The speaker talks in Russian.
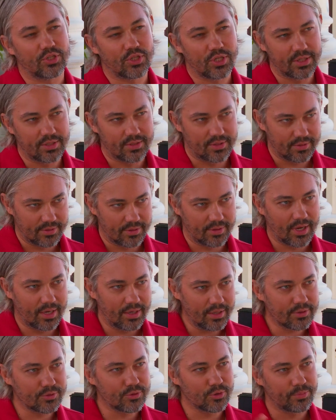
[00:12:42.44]
отшейте
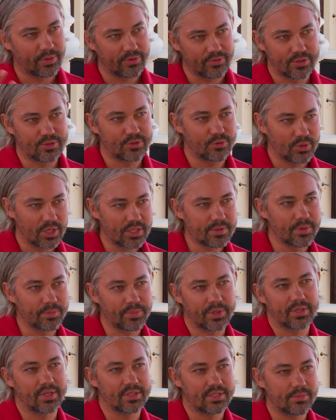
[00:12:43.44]
коллекцию, повесьте у нас, мы
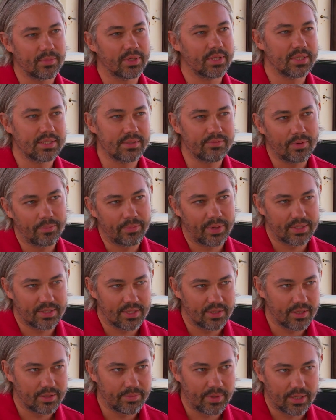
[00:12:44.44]
продадим, отдадим вам
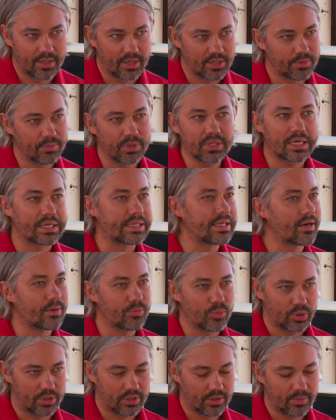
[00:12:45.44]
процент от продажи. Мы так не
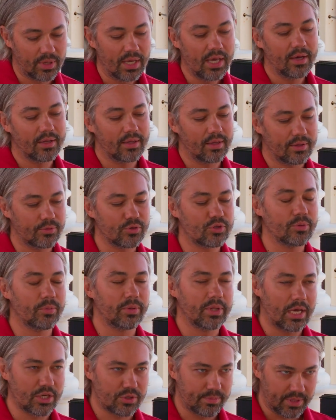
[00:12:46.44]
работаем. Для того,
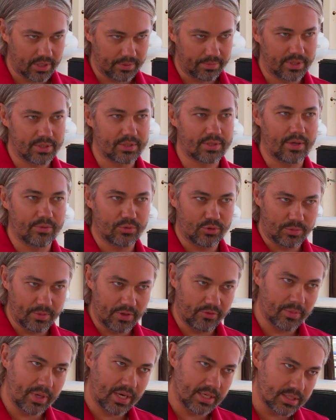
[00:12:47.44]
чтобы наш бренд представить у
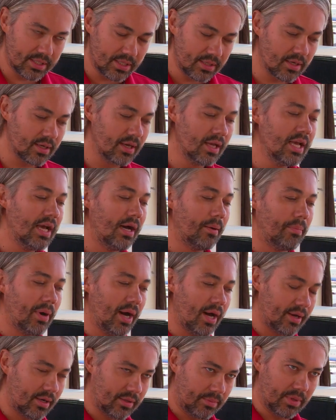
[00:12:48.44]
себя в магазине,
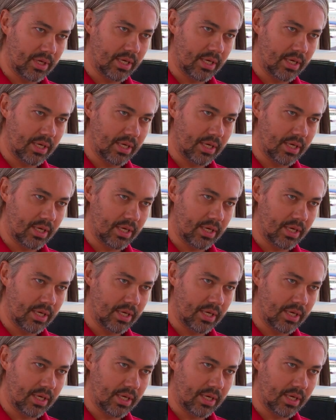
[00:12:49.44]
байер от